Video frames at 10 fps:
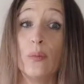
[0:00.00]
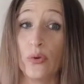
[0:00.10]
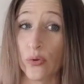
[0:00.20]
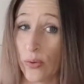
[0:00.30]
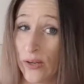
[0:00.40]

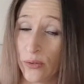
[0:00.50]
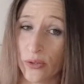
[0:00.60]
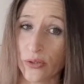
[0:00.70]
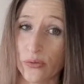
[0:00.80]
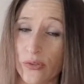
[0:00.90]
Pourquoi
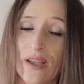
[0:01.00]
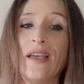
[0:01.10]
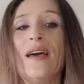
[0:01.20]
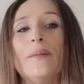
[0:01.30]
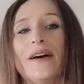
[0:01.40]
encore une fois
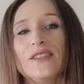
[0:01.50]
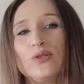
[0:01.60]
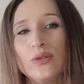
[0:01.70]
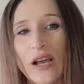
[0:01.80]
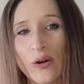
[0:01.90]
Parce
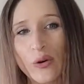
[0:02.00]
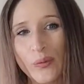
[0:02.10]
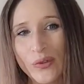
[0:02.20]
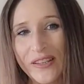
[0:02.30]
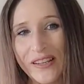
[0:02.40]
que la
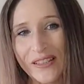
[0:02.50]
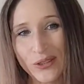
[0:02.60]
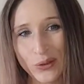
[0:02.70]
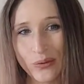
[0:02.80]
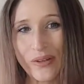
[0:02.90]

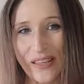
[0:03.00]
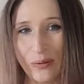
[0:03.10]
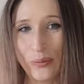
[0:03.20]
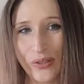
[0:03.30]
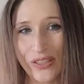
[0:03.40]
communication
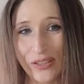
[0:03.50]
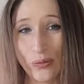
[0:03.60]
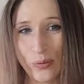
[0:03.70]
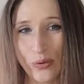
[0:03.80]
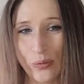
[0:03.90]
est
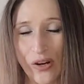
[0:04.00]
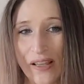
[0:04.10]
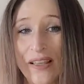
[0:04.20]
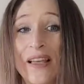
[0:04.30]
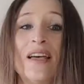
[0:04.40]
importante pour
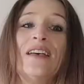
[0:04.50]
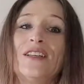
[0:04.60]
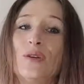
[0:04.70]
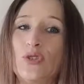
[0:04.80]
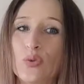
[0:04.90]
moi.
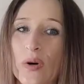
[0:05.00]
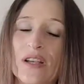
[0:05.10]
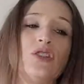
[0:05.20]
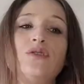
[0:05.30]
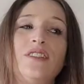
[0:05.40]

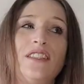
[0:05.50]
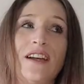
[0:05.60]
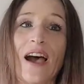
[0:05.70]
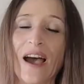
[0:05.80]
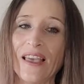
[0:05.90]
Soit je vais
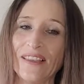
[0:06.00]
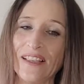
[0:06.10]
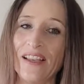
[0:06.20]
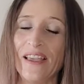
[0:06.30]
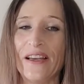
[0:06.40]
dire, ah,
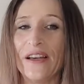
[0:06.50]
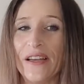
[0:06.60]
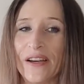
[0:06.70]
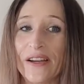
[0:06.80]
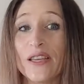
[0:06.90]
il est
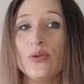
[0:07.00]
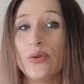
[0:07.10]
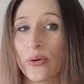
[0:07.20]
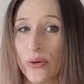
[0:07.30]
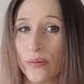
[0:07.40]

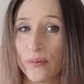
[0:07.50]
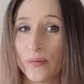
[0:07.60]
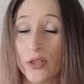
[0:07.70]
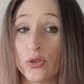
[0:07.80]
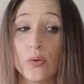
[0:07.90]
rigoureux,
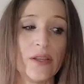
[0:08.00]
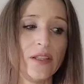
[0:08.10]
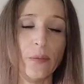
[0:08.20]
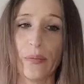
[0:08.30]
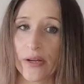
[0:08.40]
soit
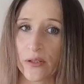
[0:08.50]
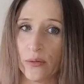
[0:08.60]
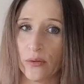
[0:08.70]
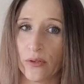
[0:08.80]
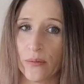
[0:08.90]
il n'est pas
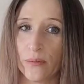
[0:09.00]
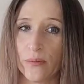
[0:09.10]
rigoureux.